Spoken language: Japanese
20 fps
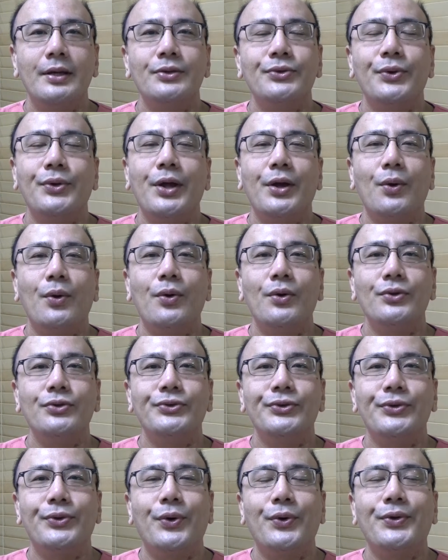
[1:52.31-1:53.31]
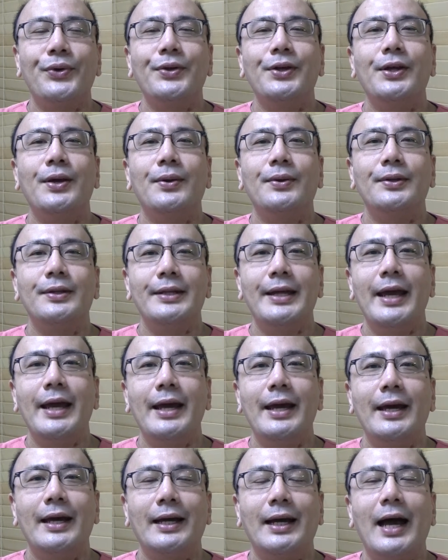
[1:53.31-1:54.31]
それをすることによっ
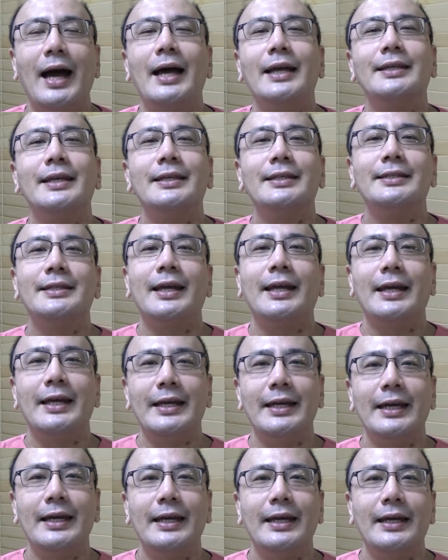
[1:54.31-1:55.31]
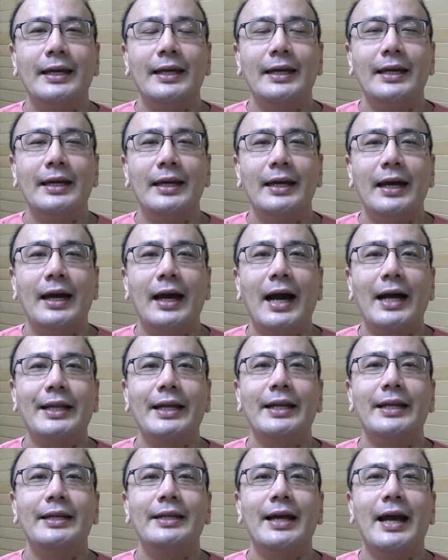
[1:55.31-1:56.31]
て間接的に
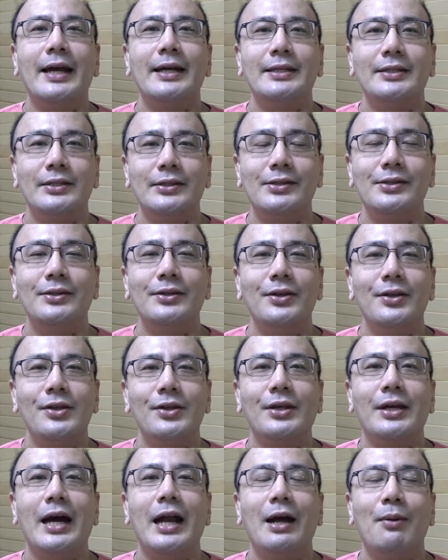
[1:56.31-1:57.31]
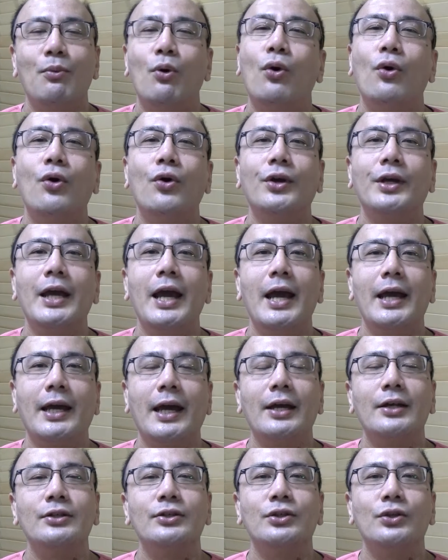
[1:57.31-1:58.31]
肩に対する力も軽
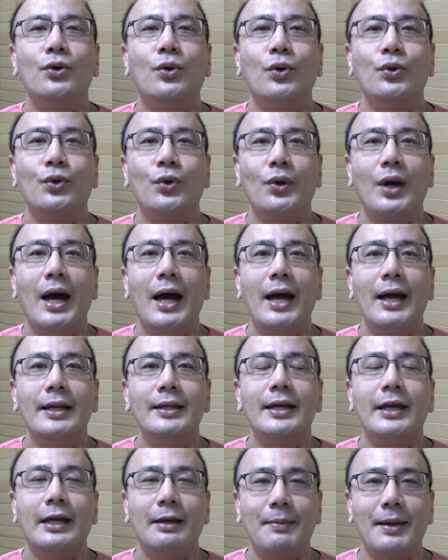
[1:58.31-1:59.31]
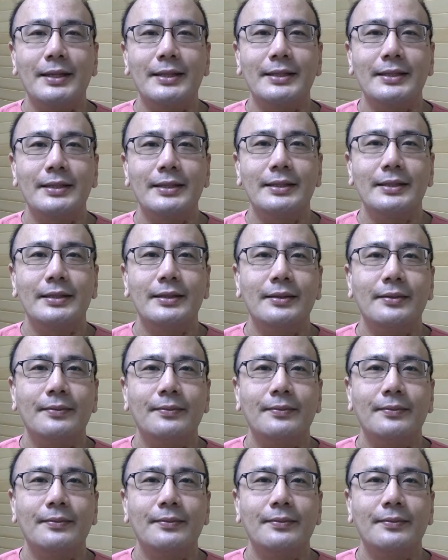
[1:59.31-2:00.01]
減することができます